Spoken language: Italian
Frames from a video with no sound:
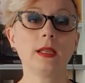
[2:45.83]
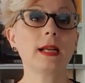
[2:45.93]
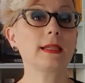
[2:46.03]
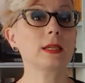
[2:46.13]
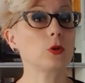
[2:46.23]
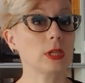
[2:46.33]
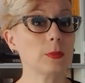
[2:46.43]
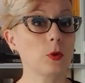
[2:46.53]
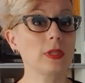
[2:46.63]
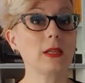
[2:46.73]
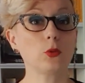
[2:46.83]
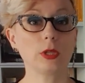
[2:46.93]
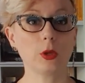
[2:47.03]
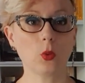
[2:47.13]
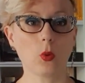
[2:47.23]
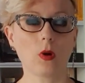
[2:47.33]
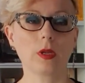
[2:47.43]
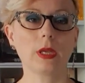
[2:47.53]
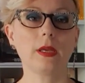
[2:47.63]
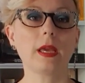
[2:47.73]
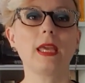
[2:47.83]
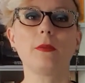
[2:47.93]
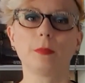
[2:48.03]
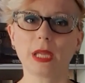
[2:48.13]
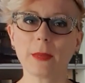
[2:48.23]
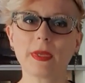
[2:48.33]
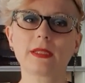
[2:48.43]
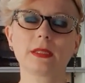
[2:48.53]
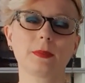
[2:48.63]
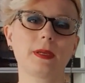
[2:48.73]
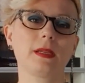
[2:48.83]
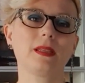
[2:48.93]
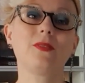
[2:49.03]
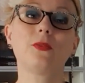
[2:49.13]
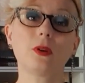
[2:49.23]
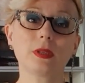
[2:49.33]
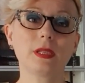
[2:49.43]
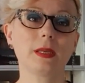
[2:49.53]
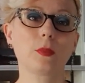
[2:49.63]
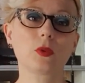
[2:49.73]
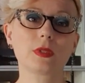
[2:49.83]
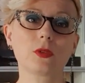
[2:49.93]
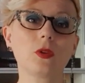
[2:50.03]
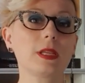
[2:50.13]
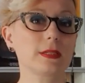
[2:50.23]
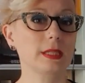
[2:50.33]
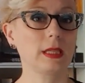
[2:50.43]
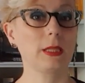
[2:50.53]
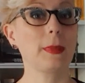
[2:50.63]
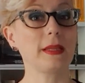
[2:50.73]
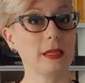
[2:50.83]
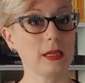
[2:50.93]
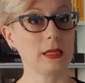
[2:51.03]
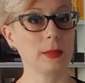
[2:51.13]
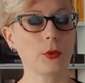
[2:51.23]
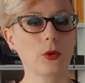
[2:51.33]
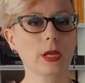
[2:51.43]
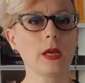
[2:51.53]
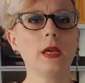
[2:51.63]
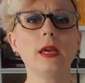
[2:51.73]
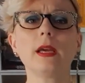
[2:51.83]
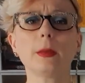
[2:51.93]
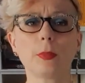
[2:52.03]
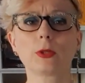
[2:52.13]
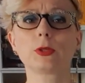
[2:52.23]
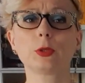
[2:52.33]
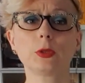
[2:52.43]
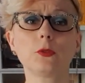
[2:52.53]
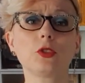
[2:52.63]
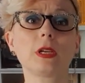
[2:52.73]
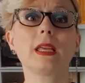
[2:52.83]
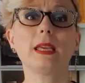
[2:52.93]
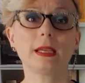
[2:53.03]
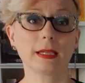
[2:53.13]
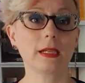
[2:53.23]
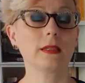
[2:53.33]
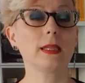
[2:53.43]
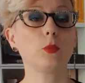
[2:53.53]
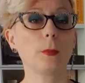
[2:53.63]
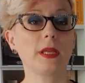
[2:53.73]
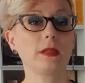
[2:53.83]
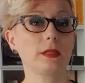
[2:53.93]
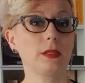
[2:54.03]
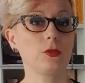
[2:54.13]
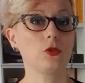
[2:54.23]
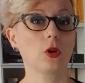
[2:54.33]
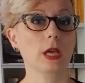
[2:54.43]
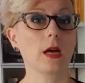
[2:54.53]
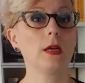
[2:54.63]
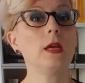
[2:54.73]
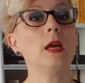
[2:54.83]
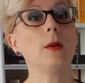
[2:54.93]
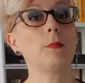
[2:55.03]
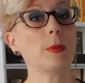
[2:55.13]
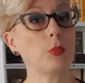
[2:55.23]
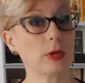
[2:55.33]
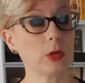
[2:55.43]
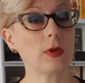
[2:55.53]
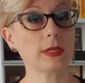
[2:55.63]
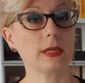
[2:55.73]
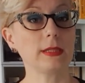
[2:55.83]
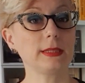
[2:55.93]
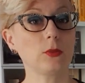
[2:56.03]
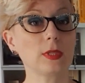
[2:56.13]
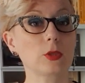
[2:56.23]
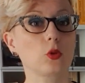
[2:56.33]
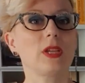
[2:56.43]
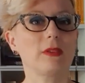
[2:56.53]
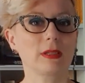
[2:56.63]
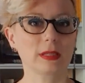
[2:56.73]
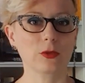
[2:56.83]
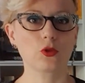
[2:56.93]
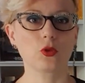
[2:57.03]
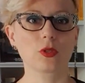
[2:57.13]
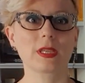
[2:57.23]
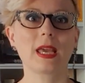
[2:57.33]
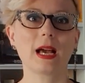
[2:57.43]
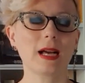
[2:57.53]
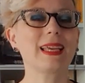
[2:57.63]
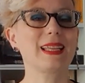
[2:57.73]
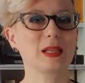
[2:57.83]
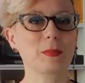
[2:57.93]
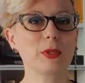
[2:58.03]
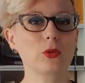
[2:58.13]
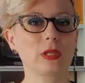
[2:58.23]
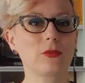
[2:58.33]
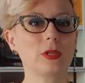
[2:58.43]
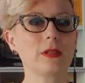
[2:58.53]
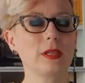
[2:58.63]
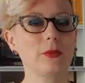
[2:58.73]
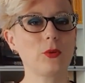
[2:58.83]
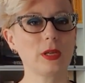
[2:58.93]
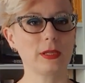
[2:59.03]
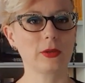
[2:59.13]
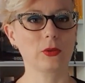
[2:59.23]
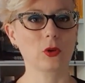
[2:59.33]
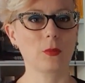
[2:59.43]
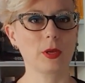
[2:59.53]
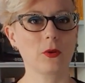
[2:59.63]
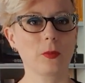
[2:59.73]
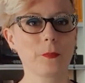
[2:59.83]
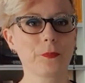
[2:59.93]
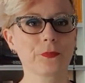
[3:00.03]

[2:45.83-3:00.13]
la casa corrisponde al Due di Cuori, che in primis parla di forti emozioni e sentimenti in amore e che possono sfociare in grandi momenti di gioia, ma può riguardare situazioni vantaggiose anche in ambito lavorativo ed economico